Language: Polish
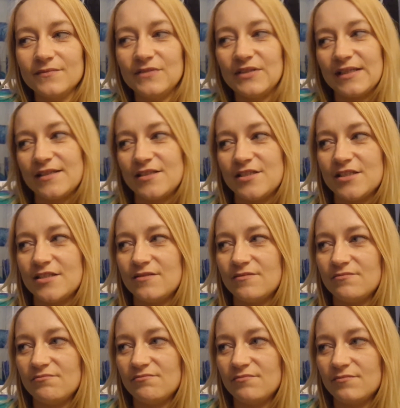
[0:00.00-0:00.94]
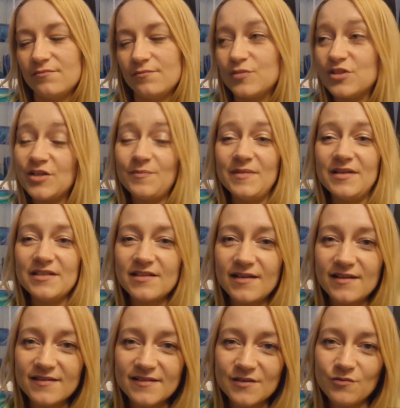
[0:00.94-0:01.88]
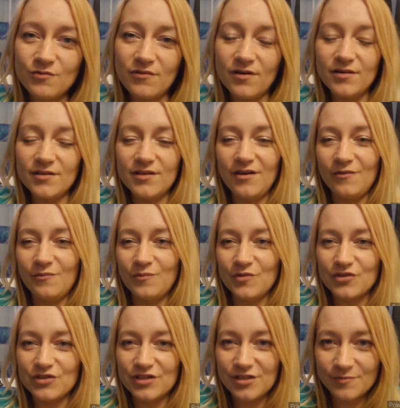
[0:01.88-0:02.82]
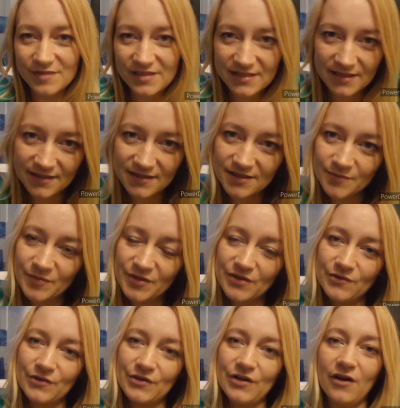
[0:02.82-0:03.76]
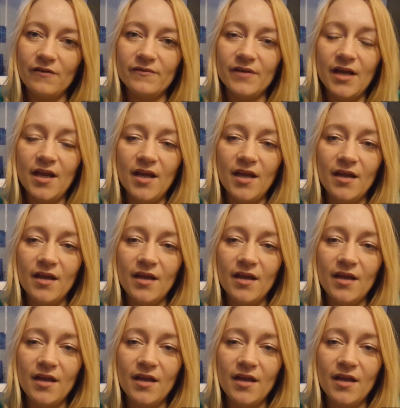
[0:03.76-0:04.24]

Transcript: do jakichś przemyśleń skłonią, może czymś zainspirują,